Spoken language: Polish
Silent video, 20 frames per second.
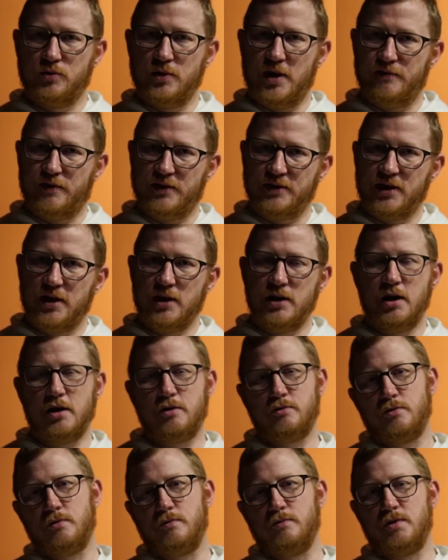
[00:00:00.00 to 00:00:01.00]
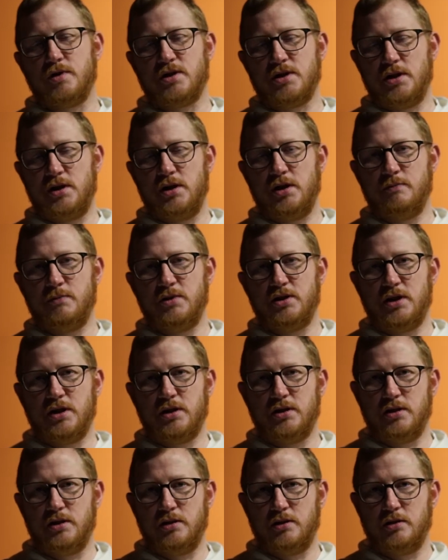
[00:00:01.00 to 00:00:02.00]
Ewangelia, którą dostajemy na,
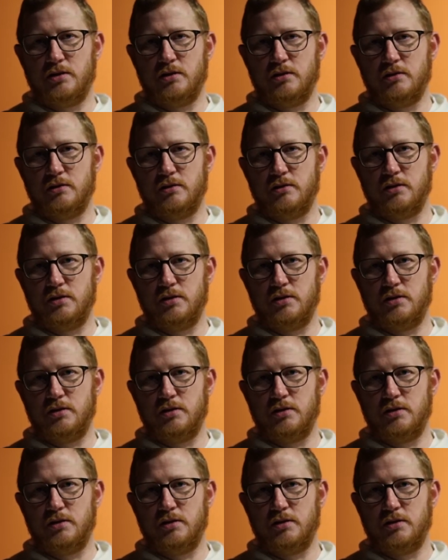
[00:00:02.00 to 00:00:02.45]
ten,